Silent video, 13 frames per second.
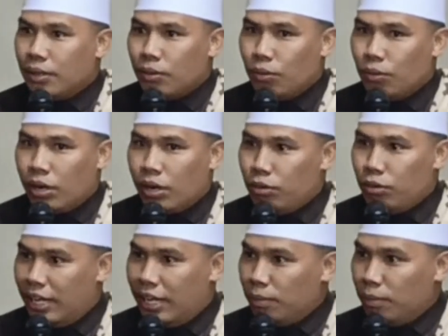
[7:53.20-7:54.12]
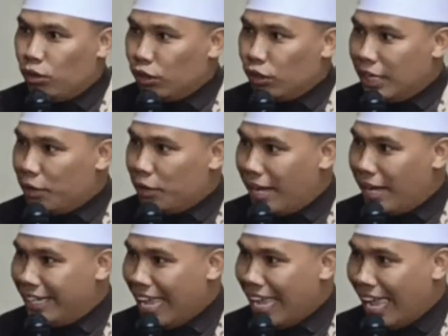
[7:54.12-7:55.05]
Bukan uingannya oh, bontotnya
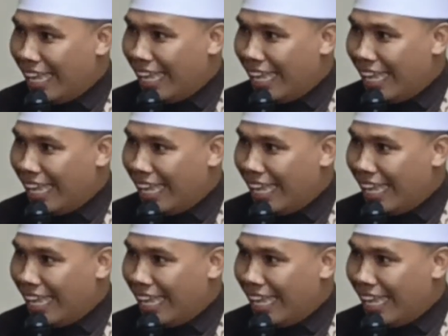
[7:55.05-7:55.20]
doang kan ya?